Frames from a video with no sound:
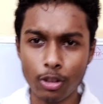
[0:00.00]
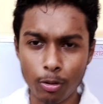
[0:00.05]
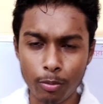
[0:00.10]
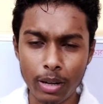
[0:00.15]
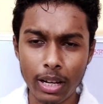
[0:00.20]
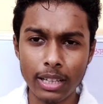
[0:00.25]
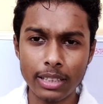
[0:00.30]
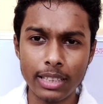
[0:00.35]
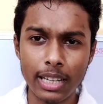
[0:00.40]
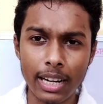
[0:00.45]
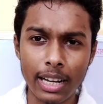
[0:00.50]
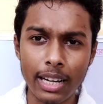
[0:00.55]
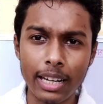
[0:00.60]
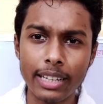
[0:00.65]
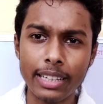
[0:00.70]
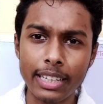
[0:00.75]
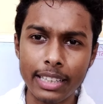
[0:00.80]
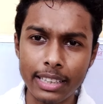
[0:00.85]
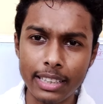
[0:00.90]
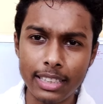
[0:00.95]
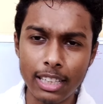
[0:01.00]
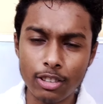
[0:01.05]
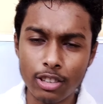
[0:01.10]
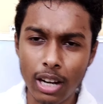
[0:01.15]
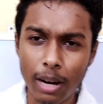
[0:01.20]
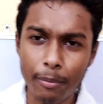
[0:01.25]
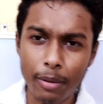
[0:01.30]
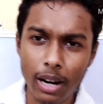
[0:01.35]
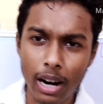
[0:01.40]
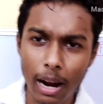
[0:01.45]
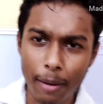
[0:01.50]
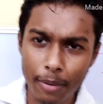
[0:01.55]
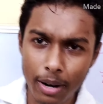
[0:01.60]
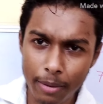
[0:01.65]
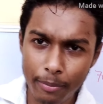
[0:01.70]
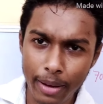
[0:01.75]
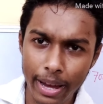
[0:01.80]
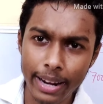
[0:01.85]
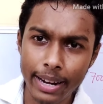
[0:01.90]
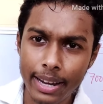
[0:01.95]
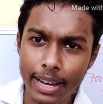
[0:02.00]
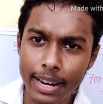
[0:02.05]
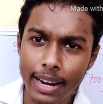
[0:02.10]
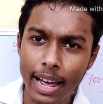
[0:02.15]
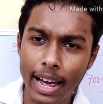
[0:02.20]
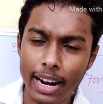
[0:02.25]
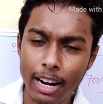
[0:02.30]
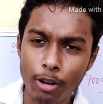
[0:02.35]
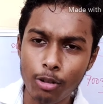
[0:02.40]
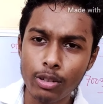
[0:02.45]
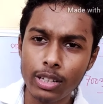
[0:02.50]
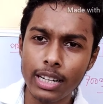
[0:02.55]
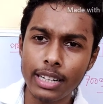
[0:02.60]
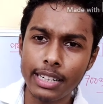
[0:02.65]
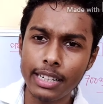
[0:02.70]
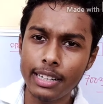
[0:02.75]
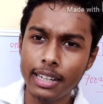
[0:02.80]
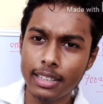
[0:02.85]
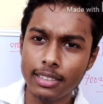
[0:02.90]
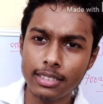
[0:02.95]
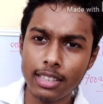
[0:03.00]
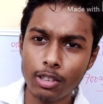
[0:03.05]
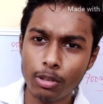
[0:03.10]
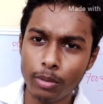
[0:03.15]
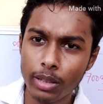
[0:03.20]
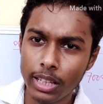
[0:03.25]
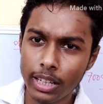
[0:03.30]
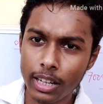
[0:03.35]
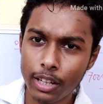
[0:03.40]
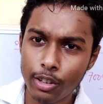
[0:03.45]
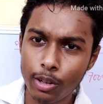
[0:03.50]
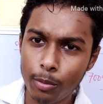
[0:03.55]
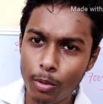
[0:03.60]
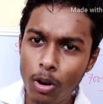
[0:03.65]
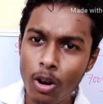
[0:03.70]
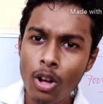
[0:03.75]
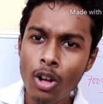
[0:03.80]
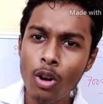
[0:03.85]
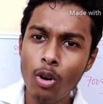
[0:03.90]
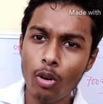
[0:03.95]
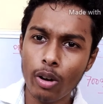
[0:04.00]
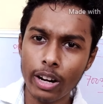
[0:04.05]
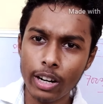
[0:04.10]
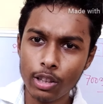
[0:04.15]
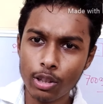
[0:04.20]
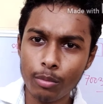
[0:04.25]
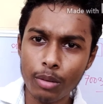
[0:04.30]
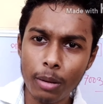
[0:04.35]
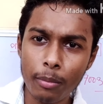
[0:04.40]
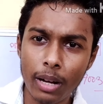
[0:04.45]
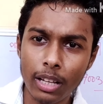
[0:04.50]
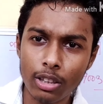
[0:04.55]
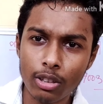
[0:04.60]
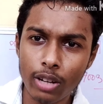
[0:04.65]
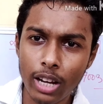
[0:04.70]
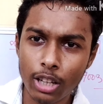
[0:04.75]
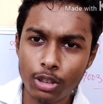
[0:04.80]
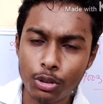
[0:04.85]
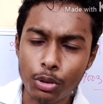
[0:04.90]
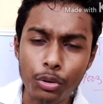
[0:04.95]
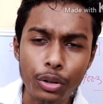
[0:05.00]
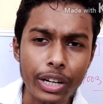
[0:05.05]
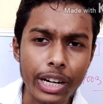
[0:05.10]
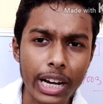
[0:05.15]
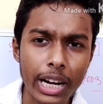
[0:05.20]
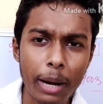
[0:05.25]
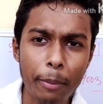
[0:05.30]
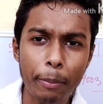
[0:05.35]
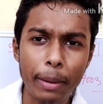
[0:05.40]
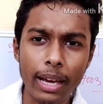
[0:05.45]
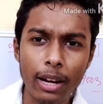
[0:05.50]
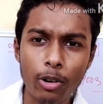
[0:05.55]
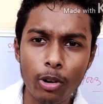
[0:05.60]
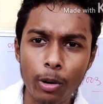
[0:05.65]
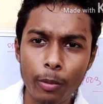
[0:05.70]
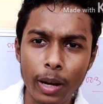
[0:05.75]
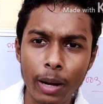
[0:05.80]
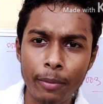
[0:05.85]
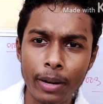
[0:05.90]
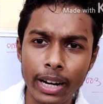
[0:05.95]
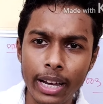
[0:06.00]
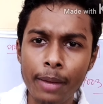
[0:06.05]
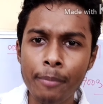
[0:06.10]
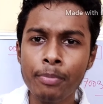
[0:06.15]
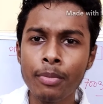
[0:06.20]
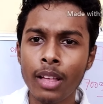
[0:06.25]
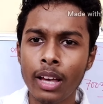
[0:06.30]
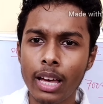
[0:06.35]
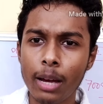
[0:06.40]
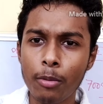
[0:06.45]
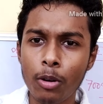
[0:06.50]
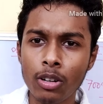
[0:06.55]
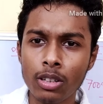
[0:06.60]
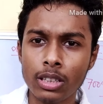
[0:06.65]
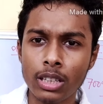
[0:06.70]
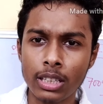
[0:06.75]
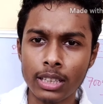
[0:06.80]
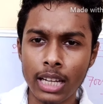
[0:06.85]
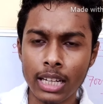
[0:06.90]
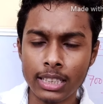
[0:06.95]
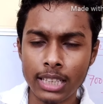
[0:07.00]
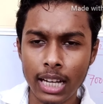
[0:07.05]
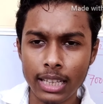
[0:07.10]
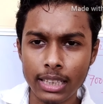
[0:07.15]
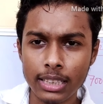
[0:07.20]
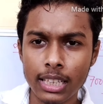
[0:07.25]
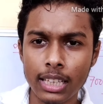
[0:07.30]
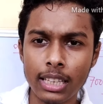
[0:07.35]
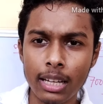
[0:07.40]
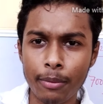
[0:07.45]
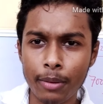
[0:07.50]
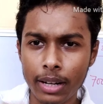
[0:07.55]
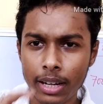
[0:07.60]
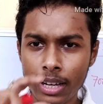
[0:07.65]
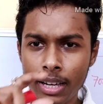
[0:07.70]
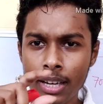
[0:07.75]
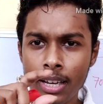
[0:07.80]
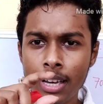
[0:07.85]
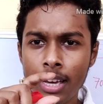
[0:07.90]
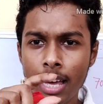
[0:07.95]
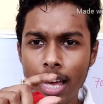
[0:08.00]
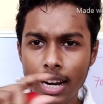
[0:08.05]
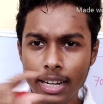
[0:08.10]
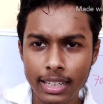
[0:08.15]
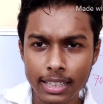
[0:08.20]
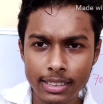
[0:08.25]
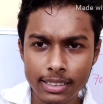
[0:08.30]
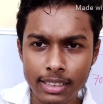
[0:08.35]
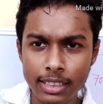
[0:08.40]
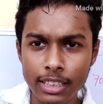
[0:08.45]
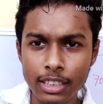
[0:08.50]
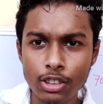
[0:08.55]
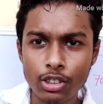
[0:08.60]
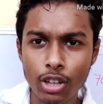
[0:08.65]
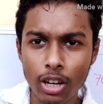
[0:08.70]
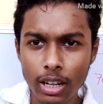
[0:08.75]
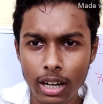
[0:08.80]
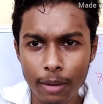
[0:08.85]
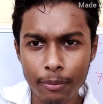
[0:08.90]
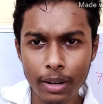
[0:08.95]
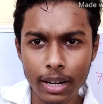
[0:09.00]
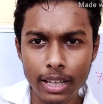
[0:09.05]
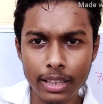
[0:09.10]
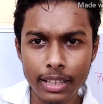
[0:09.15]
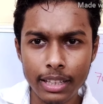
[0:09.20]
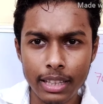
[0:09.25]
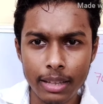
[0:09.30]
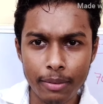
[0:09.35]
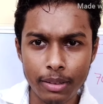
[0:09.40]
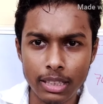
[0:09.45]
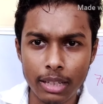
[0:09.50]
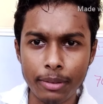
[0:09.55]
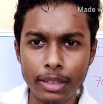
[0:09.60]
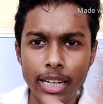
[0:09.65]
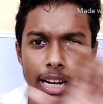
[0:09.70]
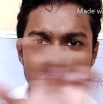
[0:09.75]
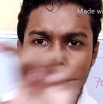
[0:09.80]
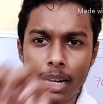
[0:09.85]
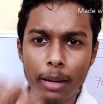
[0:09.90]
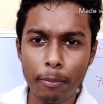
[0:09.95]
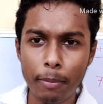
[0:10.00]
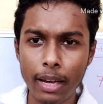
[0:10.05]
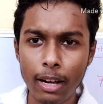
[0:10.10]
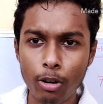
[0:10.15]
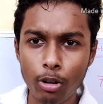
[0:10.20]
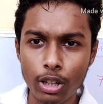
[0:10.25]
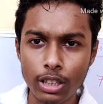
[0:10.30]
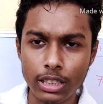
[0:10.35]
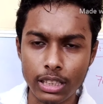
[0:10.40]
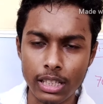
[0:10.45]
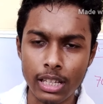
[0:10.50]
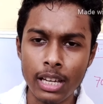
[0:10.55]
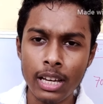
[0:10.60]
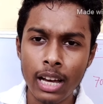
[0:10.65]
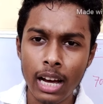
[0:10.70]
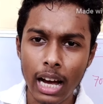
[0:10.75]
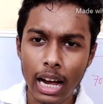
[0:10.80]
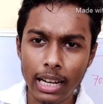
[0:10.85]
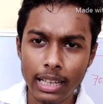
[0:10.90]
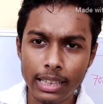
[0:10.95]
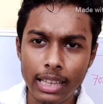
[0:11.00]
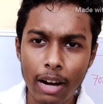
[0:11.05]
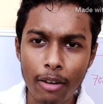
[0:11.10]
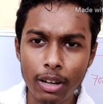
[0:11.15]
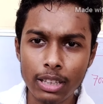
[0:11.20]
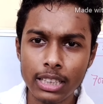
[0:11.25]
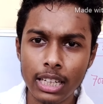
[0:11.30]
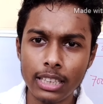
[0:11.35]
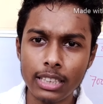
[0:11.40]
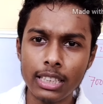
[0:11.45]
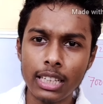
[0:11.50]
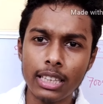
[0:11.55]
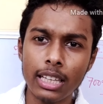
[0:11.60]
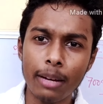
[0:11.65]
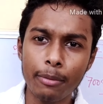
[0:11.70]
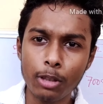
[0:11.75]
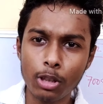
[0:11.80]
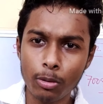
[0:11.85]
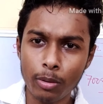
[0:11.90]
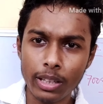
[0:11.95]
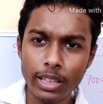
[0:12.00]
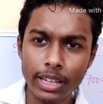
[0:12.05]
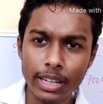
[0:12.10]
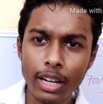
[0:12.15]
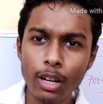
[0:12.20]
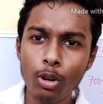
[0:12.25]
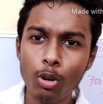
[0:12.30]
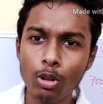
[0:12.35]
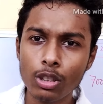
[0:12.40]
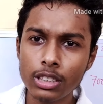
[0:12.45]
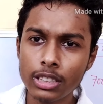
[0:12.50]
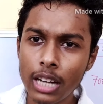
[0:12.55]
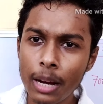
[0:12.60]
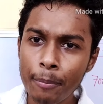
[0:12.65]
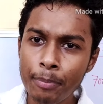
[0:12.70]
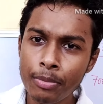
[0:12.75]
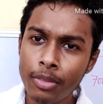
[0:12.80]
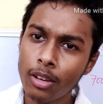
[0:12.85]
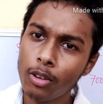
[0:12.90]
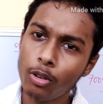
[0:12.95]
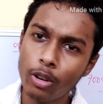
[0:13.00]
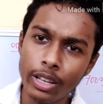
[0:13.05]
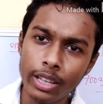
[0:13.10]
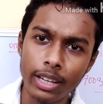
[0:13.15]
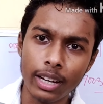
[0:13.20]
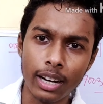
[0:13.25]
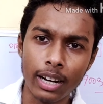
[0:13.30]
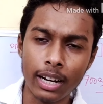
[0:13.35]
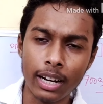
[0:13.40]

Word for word: তোমরা যারা কিনতে চাইছো আমার আমার ব্যাংকের অ্যাকাউন্টের ডিটেলসটা তোমাদেরকে দেবো ওখানে তোমরা মাত্র একশো কুড়ি টাকা পে করবে আমাকে এবং তার সাথে সাথে আমাকে একটা স্ক্রিনশট আমাকে দিয়ে দেবে যে আমি টাকাটা পে করেছি আর দেওয়ার সাথে সাথে আমি তোমাদেরকে নোটসটা ওই